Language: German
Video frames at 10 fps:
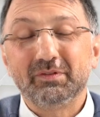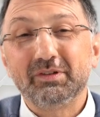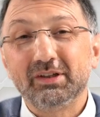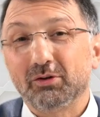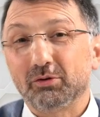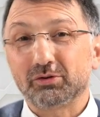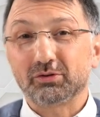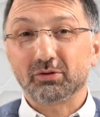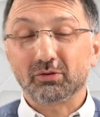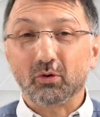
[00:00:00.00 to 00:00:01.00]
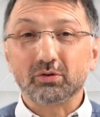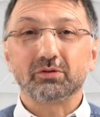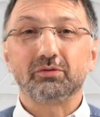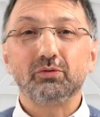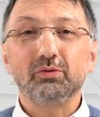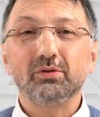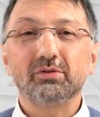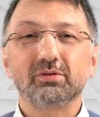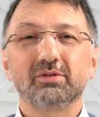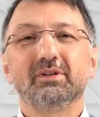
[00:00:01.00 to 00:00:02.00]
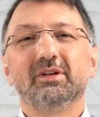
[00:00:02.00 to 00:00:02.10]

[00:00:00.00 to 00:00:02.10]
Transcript: wie ihr euch heute fühlt.